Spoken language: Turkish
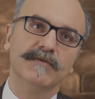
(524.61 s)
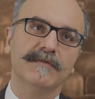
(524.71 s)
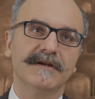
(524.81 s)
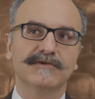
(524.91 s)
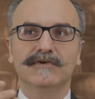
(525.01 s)

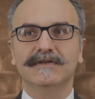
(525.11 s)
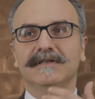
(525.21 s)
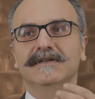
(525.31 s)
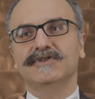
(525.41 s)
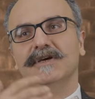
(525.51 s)
Birbirlerine
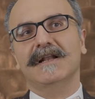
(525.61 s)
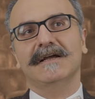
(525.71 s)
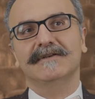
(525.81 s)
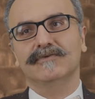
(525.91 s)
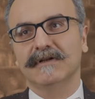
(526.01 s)
söyledikleri
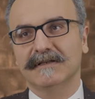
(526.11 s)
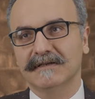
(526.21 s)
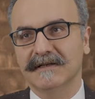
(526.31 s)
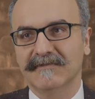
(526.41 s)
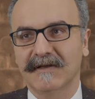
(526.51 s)
şeylerde
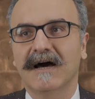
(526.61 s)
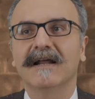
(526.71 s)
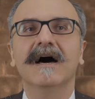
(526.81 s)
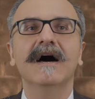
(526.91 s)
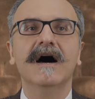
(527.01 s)
kullandıkları var
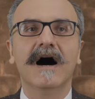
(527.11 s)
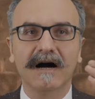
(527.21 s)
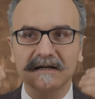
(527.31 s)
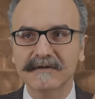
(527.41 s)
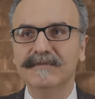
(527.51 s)
Hala
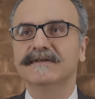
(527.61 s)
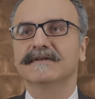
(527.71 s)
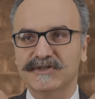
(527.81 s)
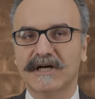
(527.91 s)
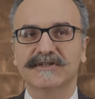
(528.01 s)
haklı
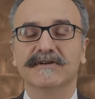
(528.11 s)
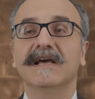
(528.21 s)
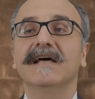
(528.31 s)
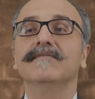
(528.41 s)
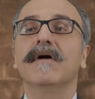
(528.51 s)
bir çerçeve.
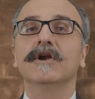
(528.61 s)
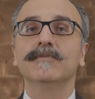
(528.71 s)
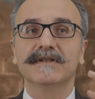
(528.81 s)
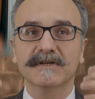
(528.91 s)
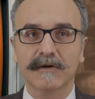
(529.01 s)
Yani
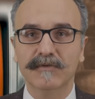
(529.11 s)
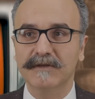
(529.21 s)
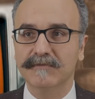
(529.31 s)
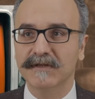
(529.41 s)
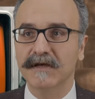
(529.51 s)
mağlubiyeti kabul
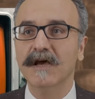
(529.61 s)
etmedi.